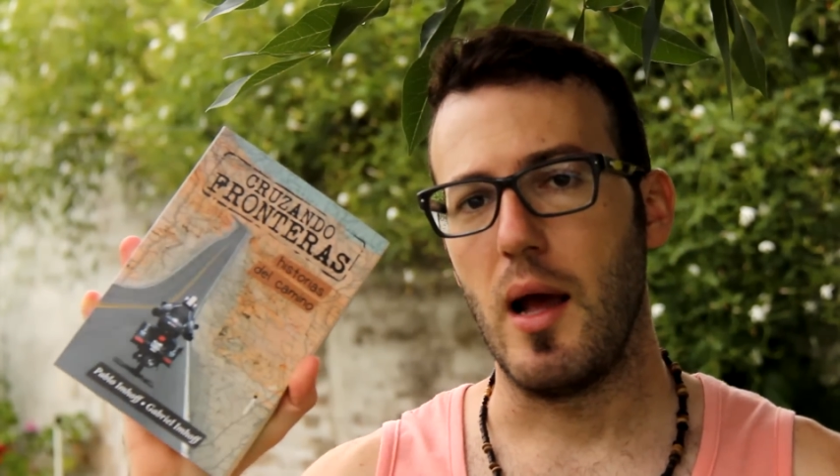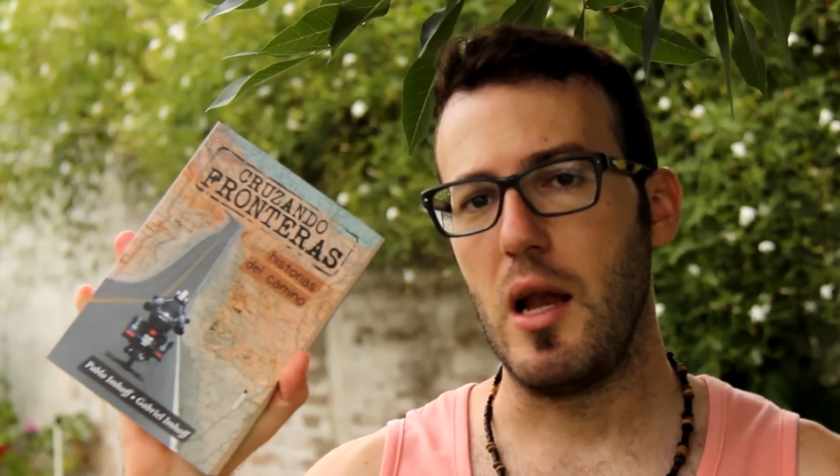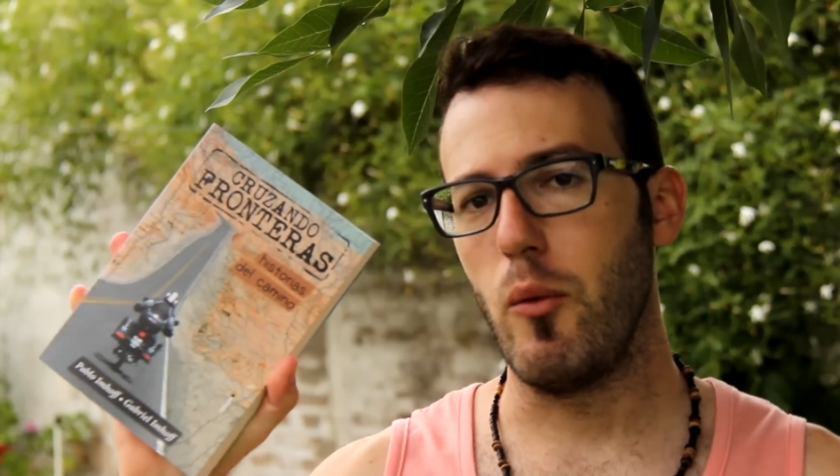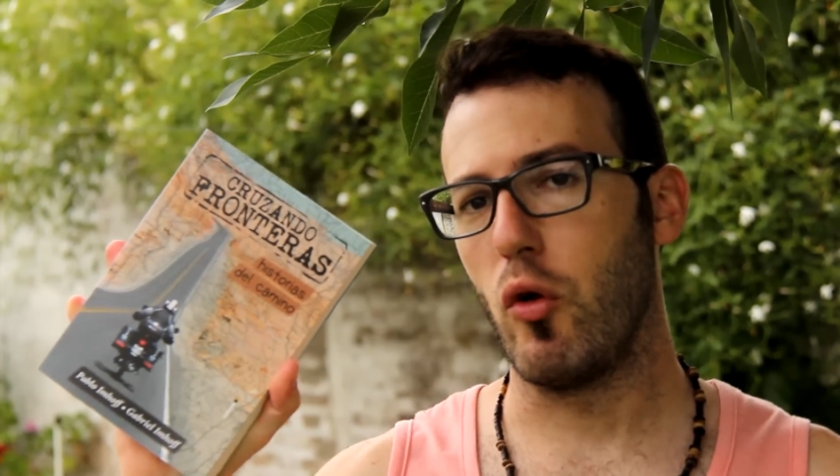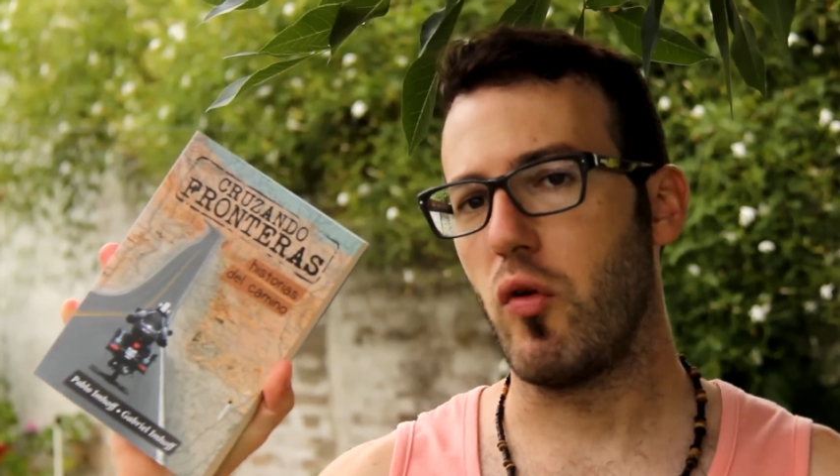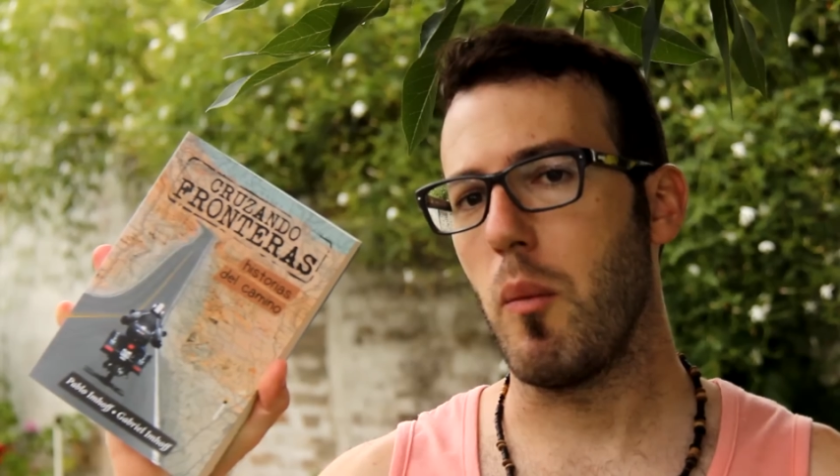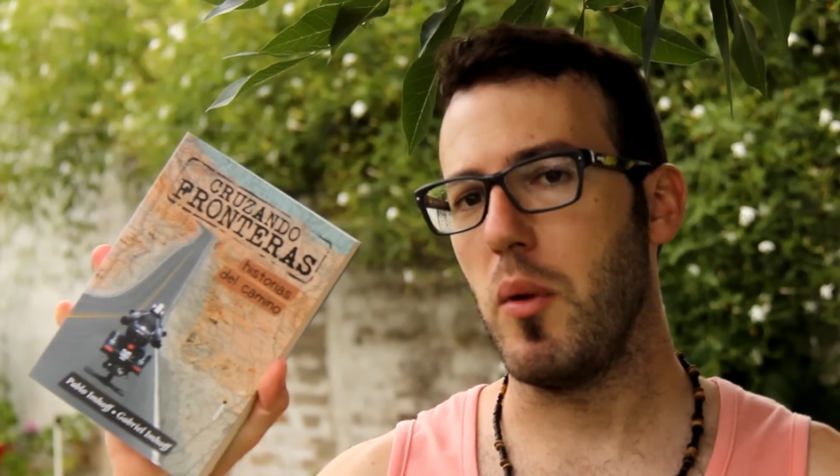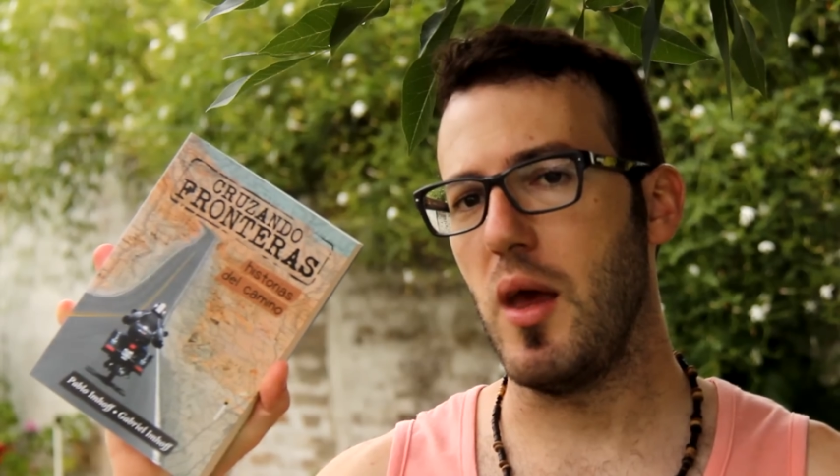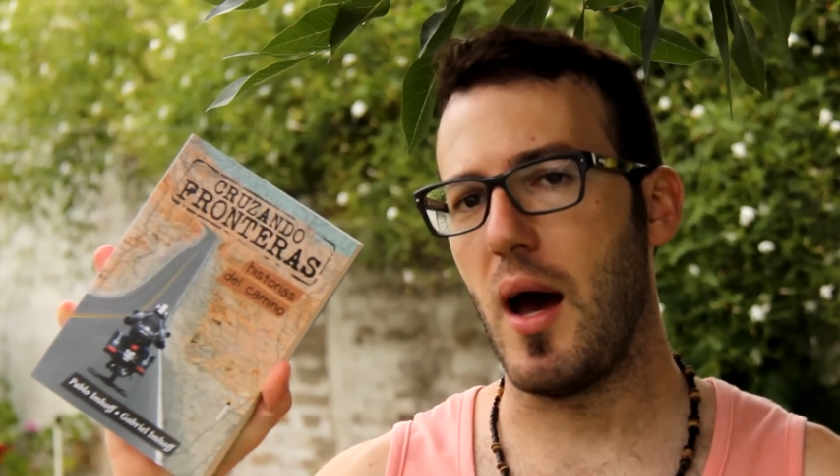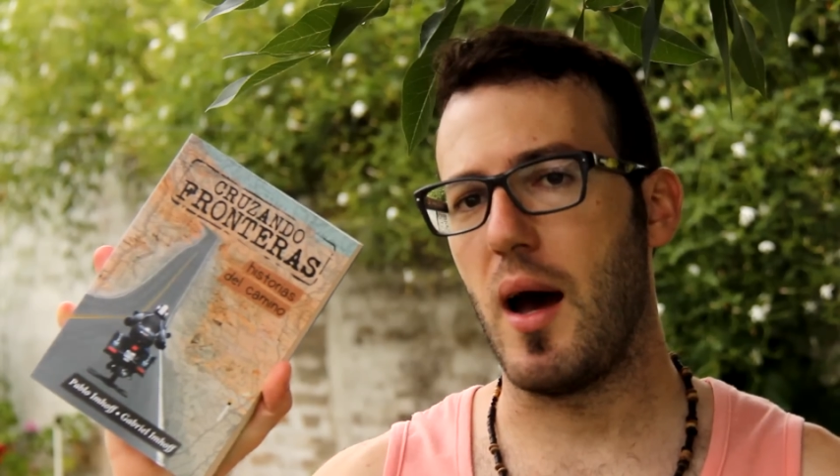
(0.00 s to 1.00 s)
el libro se
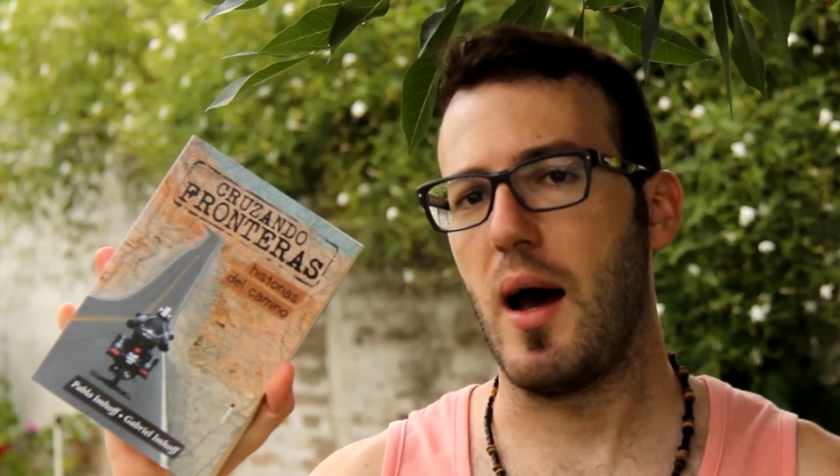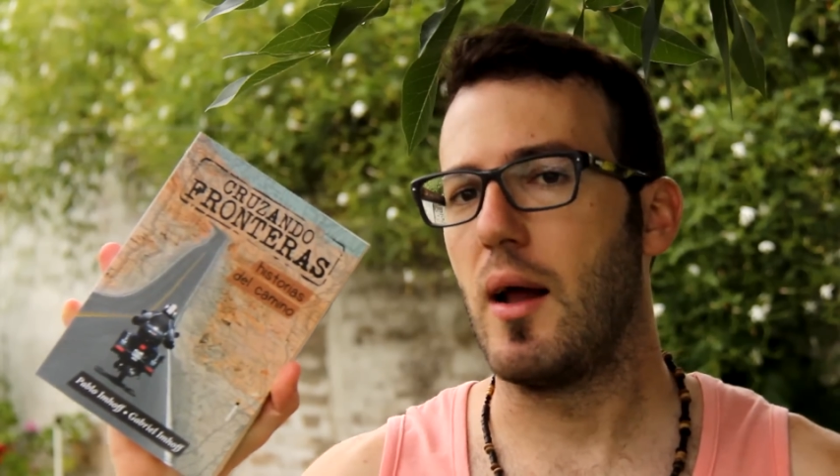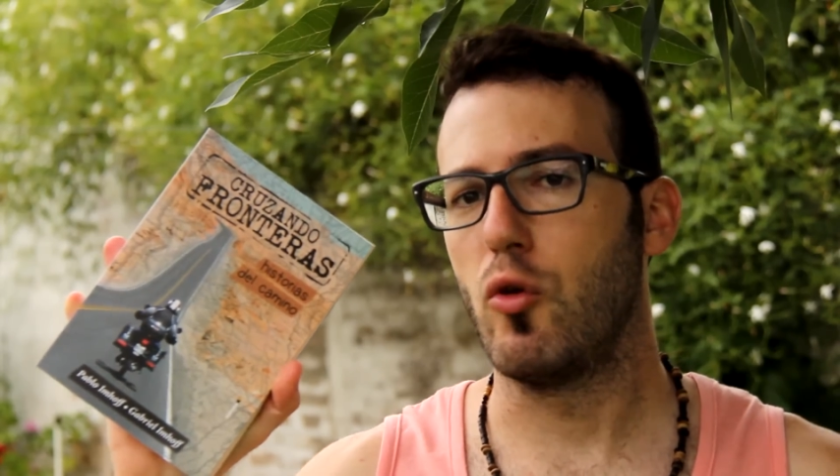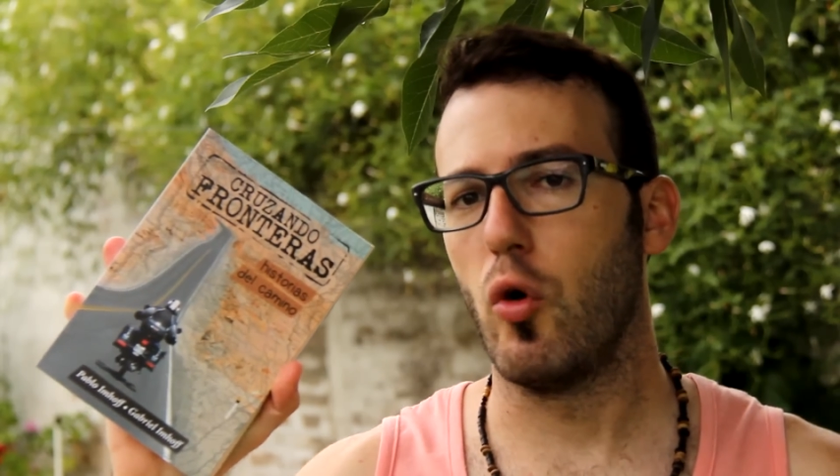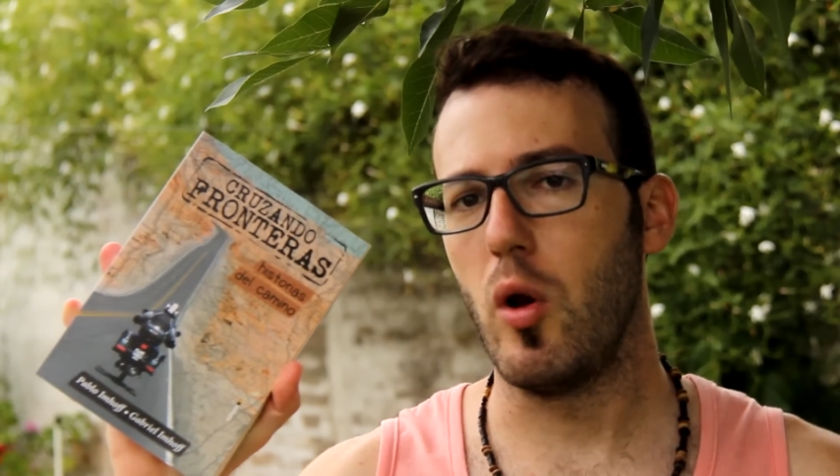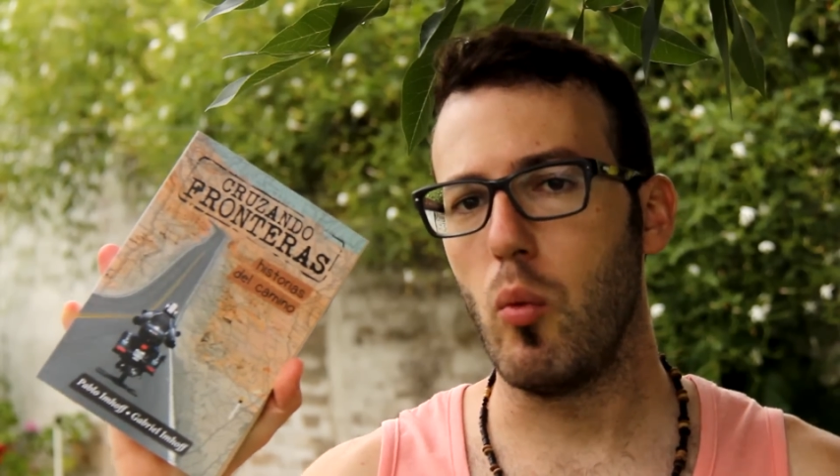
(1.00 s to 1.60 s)
envía a todo